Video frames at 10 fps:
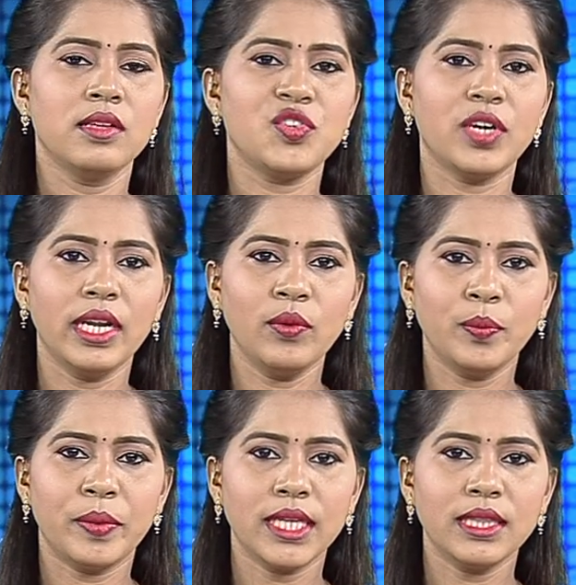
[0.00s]
சென்னை
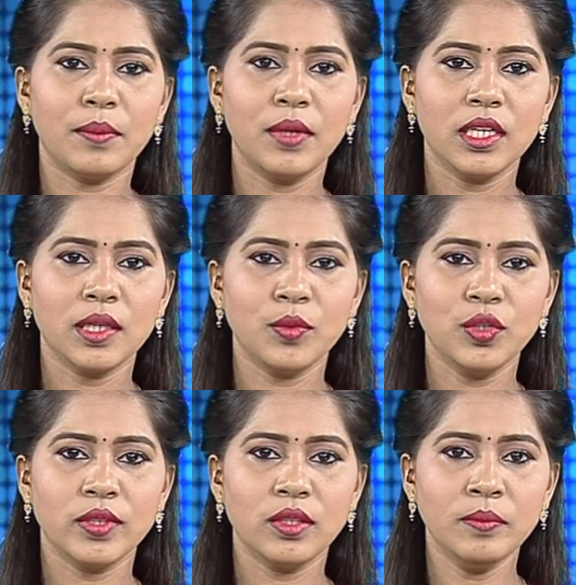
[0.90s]
உட்பட தமிழகம்
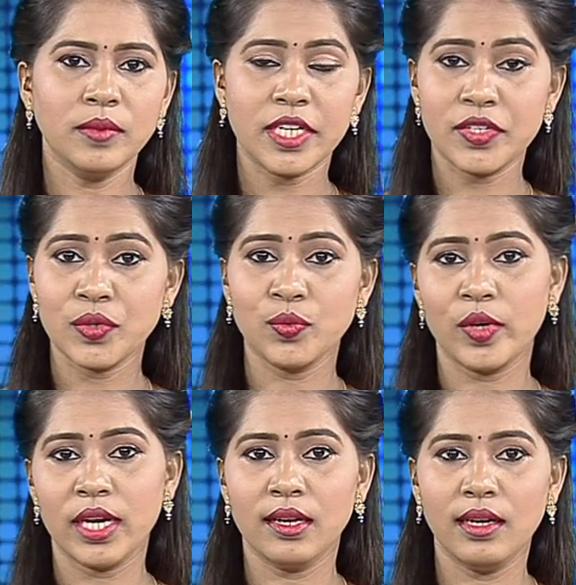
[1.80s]
முழுவதும் நேற்று
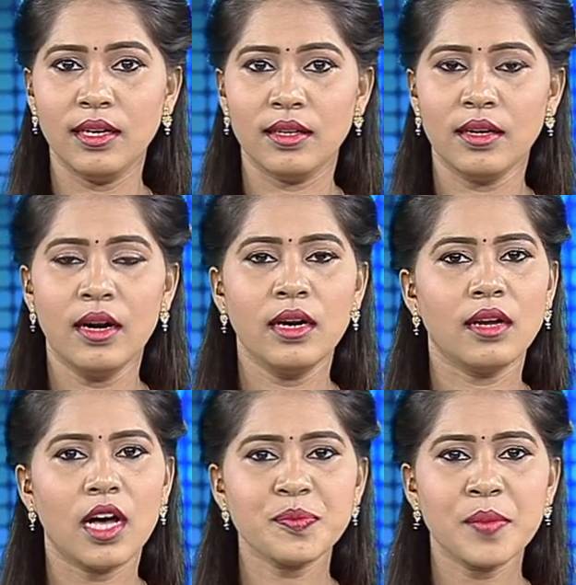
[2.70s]
ஒரே நாளில்
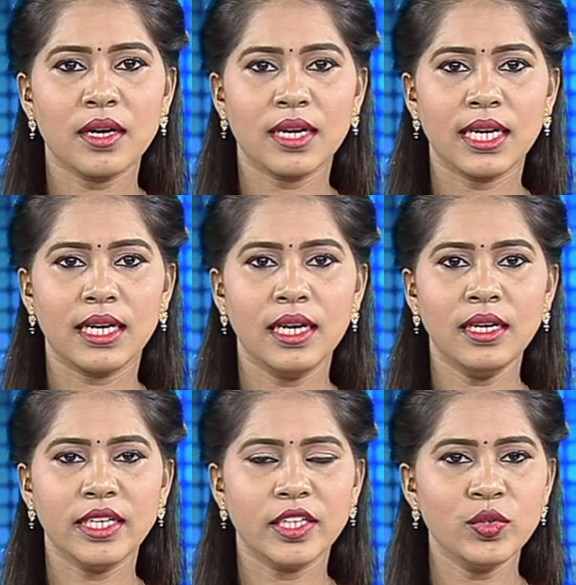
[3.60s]
டாஸ்மாக்
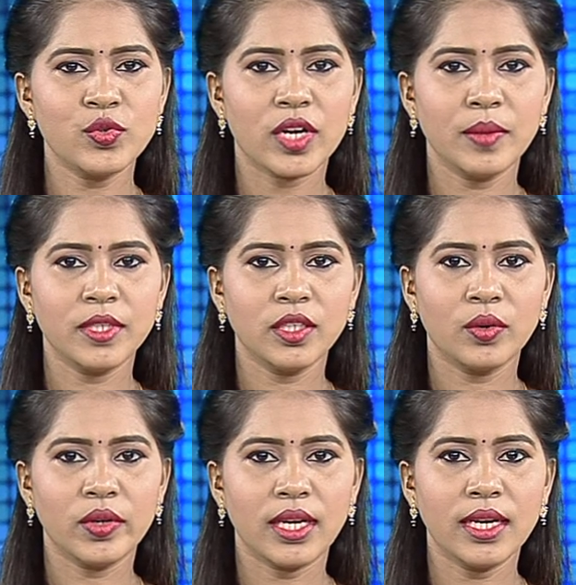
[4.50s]
கடைகளில் இருநூற்று ஐம்பது
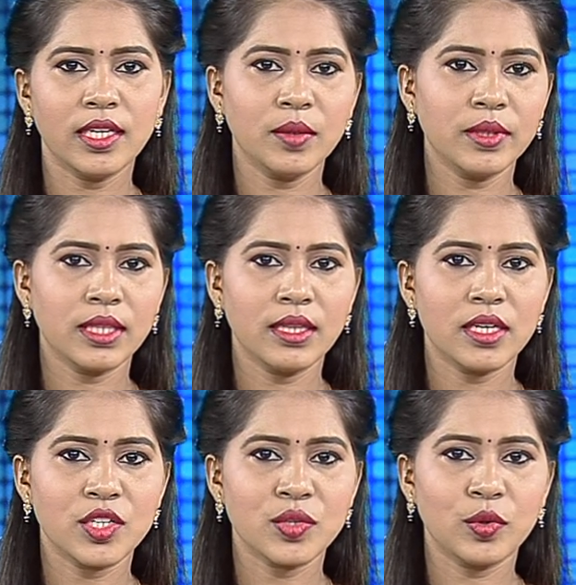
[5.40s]
கோடியே
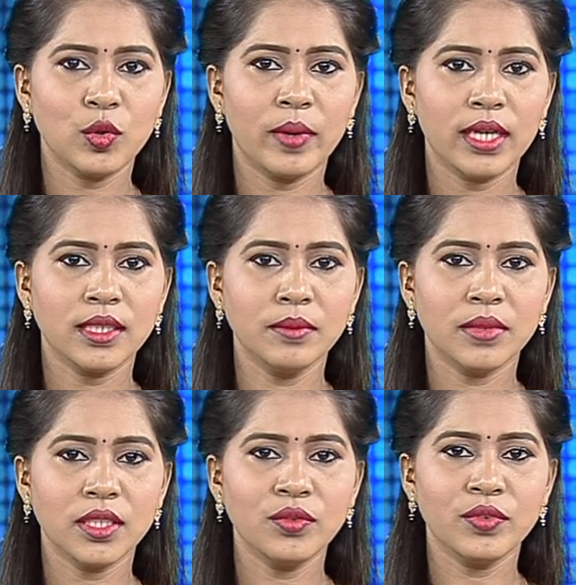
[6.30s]
இருபத்தைந்து லட்சம் ரூபாய்க்கு
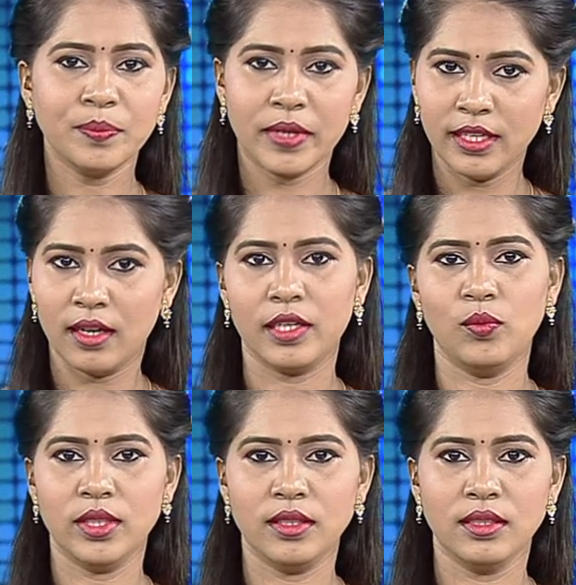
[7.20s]
மது
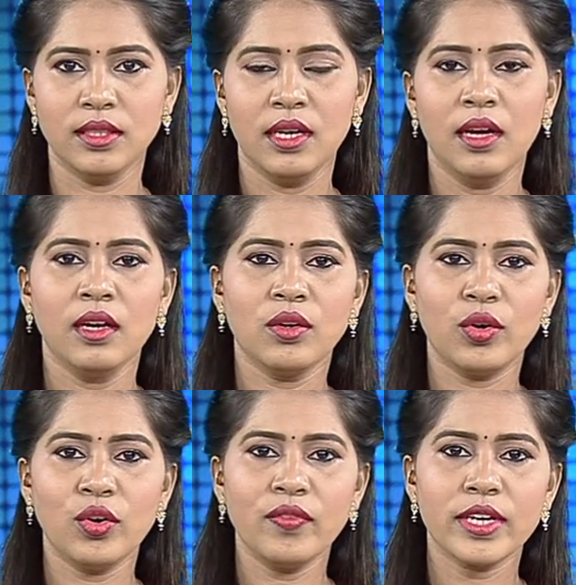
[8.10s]
விற்பனையாகியுள்ளது
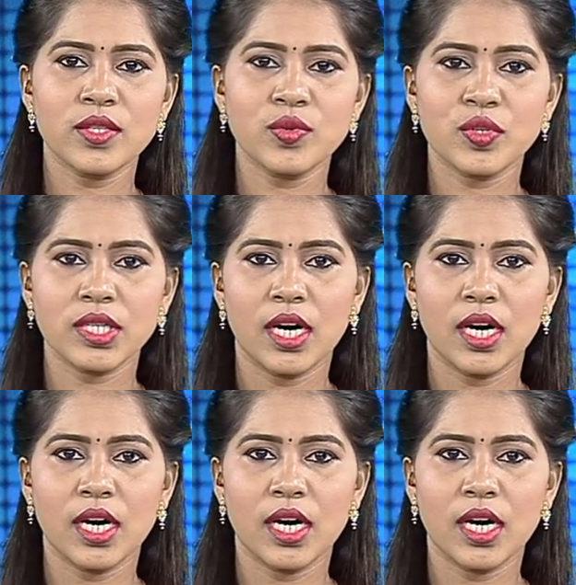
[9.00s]
கொரோனா வைரஸ் தொற்று